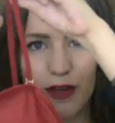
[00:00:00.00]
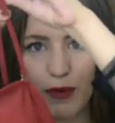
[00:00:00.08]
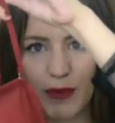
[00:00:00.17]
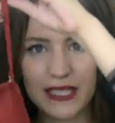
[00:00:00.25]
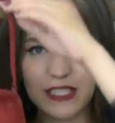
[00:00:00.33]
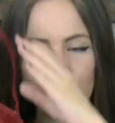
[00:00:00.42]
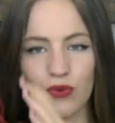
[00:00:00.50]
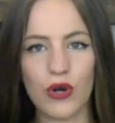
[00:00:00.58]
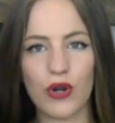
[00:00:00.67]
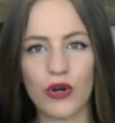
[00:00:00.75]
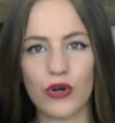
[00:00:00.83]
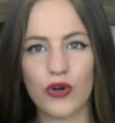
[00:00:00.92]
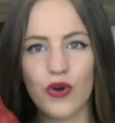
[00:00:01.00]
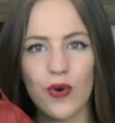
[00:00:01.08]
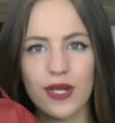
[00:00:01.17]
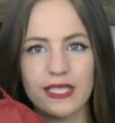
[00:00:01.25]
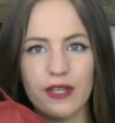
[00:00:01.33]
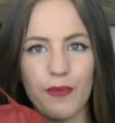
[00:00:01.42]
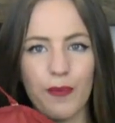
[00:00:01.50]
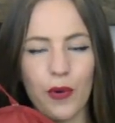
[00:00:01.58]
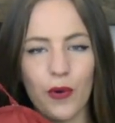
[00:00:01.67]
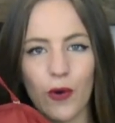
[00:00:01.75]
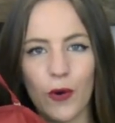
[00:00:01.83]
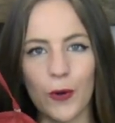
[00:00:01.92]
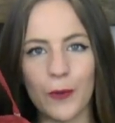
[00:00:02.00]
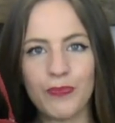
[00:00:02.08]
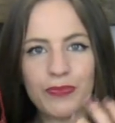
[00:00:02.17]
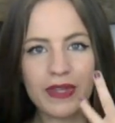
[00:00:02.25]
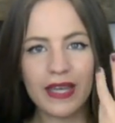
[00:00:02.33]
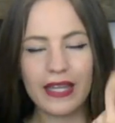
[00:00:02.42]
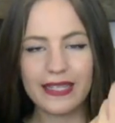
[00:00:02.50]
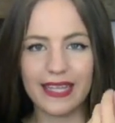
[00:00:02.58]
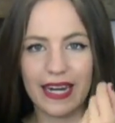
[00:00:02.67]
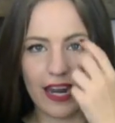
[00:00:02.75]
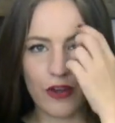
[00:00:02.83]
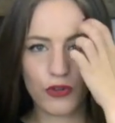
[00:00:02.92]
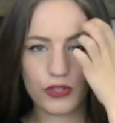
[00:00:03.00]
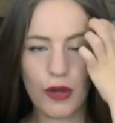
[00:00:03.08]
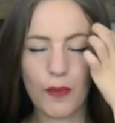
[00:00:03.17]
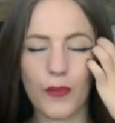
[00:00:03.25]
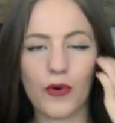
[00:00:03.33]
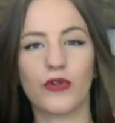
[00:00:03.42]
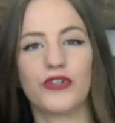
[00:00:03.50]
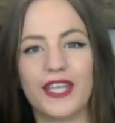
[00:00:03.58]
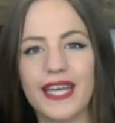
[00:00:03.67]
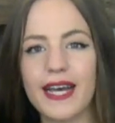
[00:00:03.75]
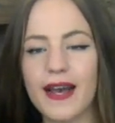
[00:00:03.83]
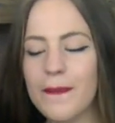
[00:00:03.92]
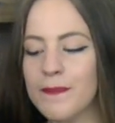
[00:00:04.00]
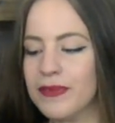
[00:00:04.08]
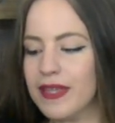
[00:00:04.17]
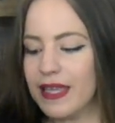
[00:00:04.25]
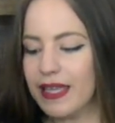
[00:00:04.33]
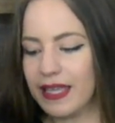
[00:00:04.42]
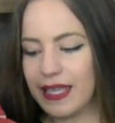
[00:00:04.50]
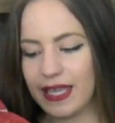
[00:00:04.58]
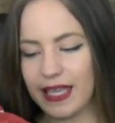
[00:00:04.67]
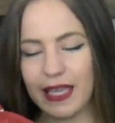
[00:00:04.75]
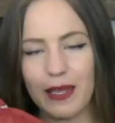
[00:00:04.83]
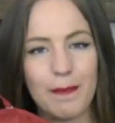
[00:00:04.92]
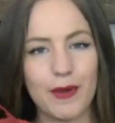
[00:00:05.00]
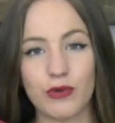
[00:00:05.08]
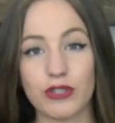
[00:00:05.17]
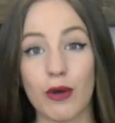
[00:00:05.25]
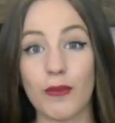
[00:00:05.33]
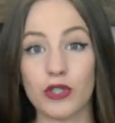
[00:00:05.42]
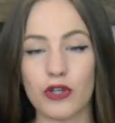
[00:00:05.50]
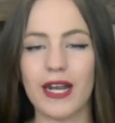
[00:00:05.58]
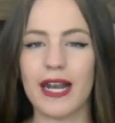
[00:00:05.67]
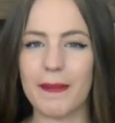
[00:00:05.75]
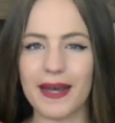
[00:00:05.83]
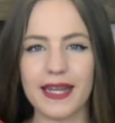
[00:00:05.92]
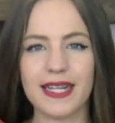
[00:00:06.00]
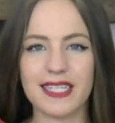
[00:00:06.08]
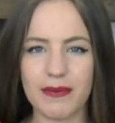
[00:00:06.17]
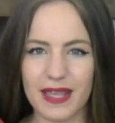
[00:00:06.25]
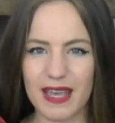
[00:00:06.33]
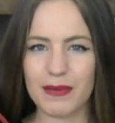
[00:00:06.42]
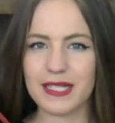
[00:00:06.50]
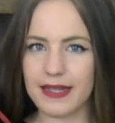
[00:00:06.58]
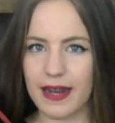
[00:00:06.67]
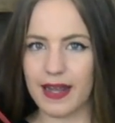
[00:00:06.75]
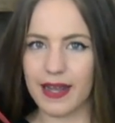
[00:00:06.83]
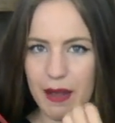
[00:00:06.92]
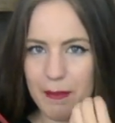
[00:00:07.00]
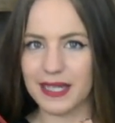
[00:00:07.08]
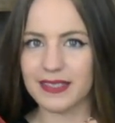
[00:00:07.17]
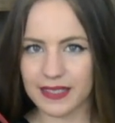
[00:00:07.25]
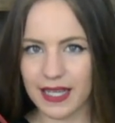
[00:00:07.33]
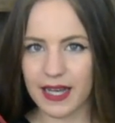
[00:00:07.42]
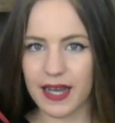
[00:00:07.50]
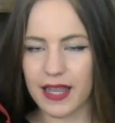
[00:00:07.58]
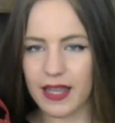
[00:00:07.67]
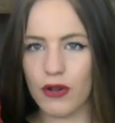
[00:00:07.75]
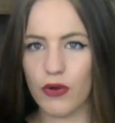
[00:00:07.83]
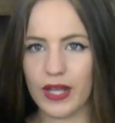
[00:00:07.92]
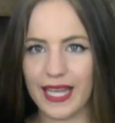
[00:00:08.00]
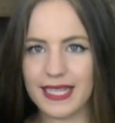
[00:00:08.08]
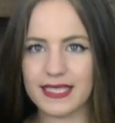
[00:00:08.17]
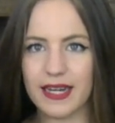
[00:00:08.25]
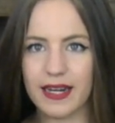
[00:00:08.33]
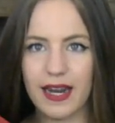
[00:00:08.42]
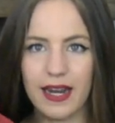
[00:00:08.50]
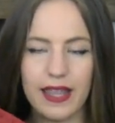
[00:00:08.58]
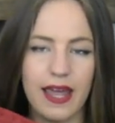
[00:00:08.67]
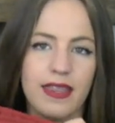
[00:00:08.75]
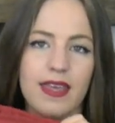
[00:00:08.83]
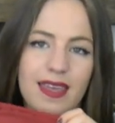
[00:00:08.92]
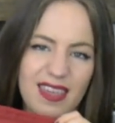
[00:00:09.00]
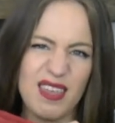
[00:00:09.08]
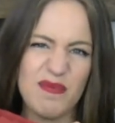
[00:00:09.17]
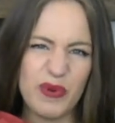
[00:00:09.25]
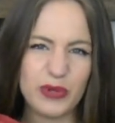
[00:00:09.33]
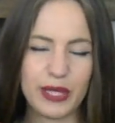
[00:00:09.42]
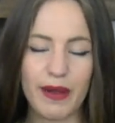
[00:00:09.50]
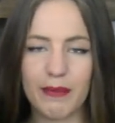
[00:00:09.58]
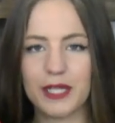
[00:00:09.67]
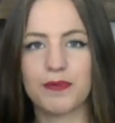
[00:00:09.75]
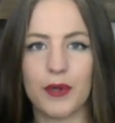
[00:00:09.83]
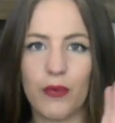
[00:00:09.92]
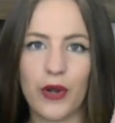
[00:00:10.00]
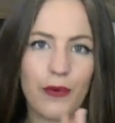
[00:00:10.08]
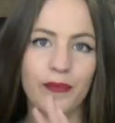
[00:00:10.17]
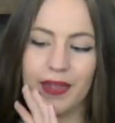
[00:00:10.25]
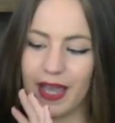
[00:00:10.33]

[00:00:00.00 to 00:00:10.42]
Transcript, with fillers: Como veis es un color rojo así un poco terracota, un poco teja y me gusta un montón, en la página se veía más naranja, más teja de lo que es en realidad y me gustaba más, pero bueno,